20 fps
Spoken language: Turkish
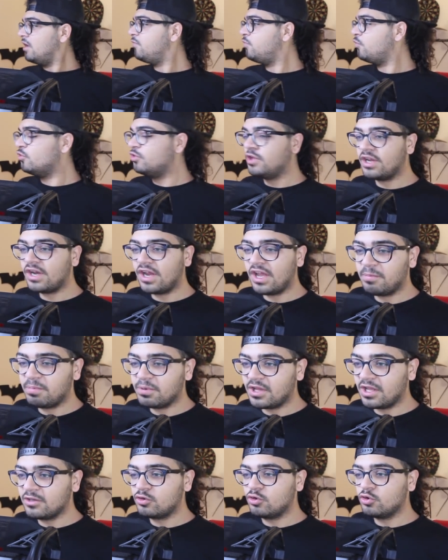iPhone'lara
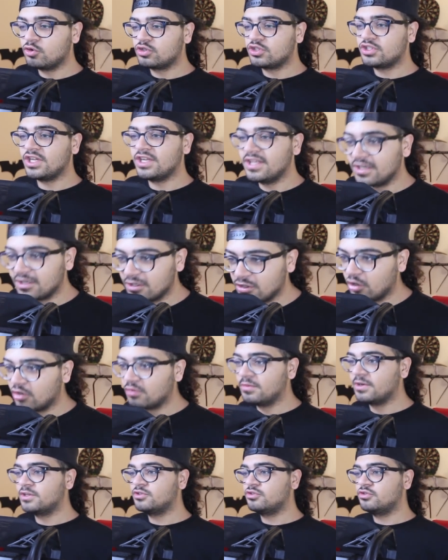yapılan kötü şeyleri
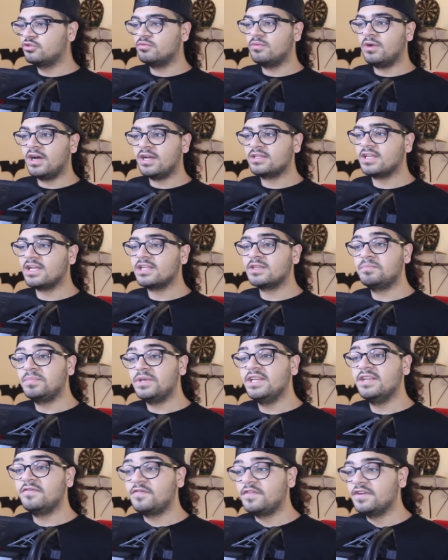görmek istiyorum. At at
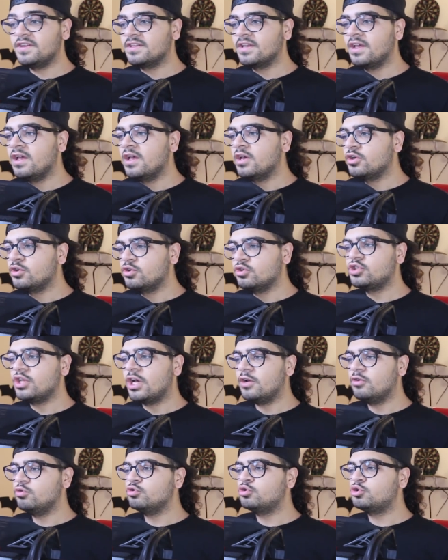bin fit.
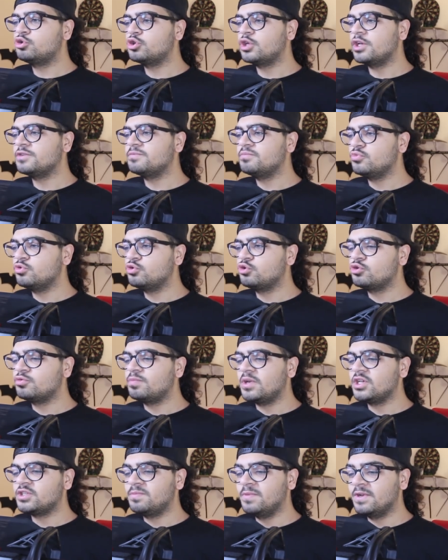Güzel 300'e
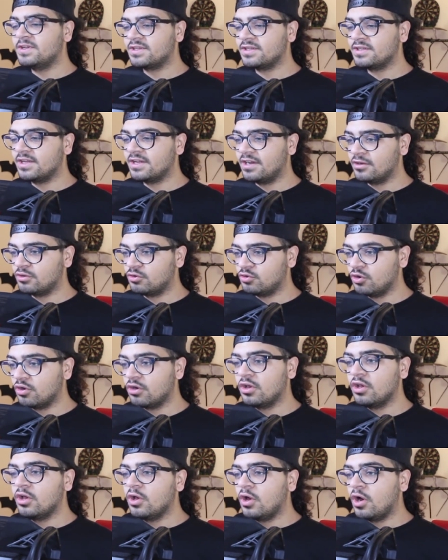305 metreden
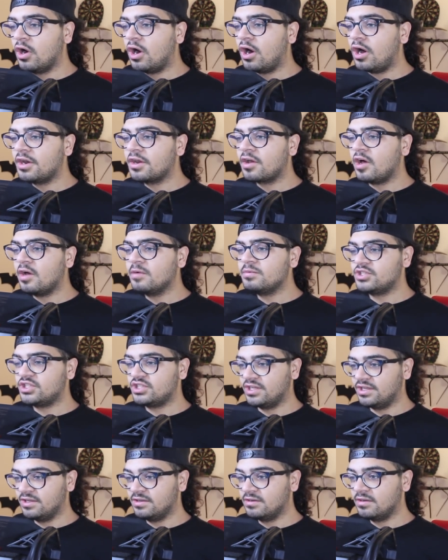atıyor. Harika bir
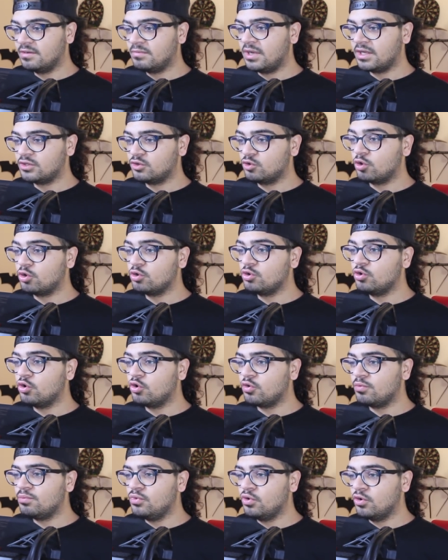şey. Bak drone
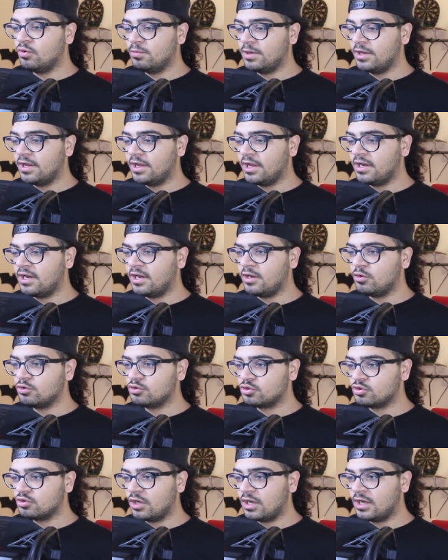görünmüyor bile. Helal
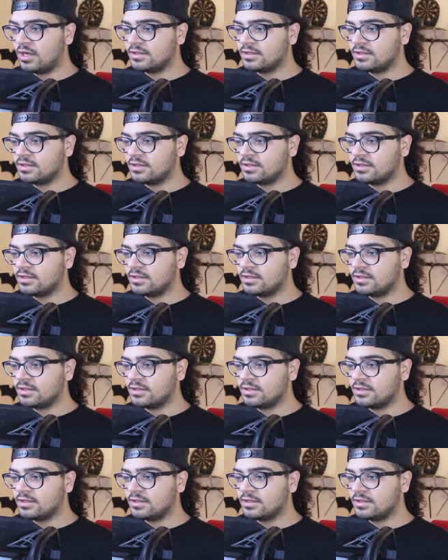olsun.